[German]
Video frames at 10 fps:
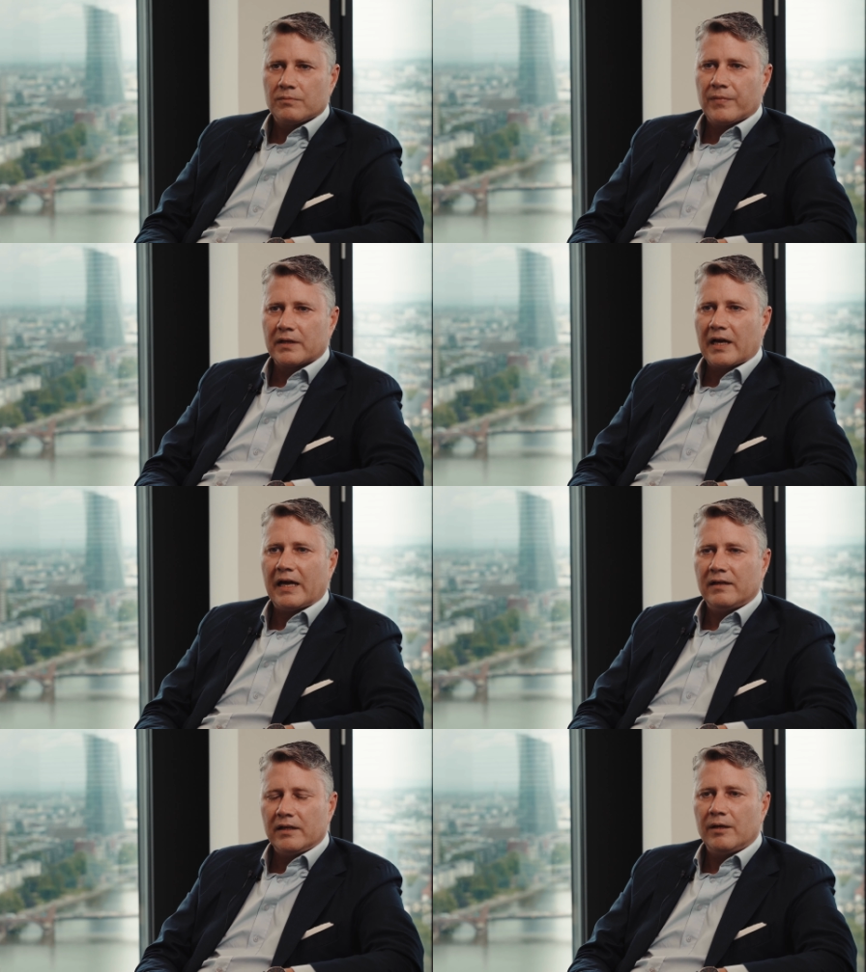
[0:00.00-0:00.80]
Man
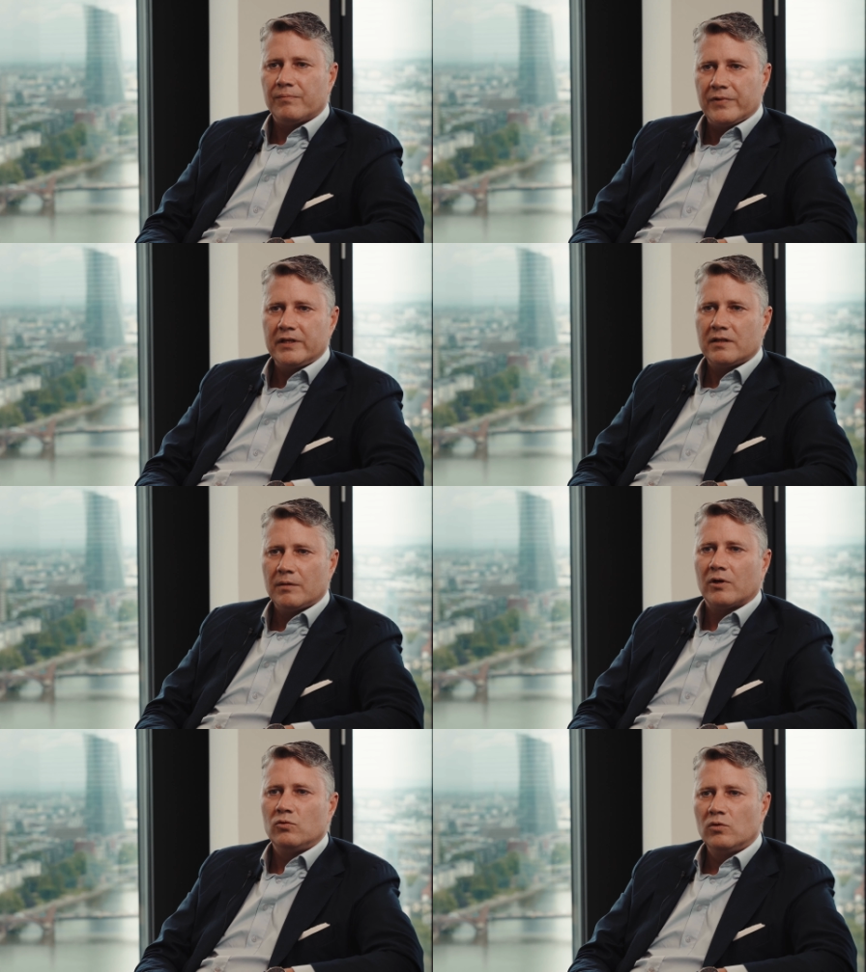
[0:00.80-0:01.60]
kann eben nicht
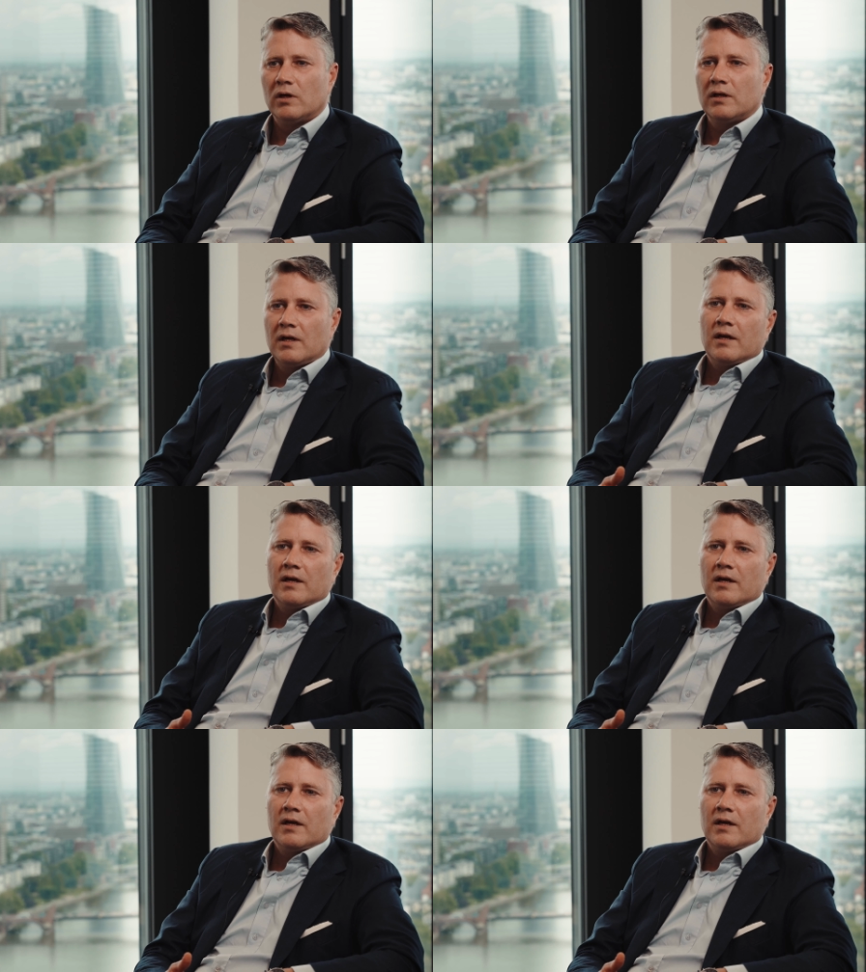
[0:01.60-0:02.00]
immer nur